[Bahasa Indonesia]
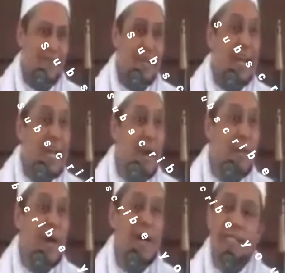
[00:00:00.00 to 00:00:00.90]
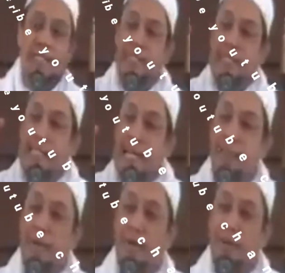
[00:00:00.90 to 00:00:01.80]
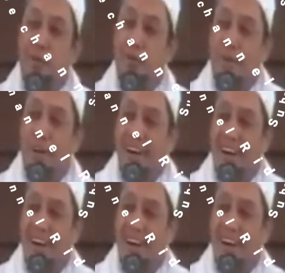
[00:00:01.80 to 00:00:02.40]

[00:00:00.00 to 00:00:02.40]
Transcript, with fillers: Karena apa? Cintanya kepada Rasulullah.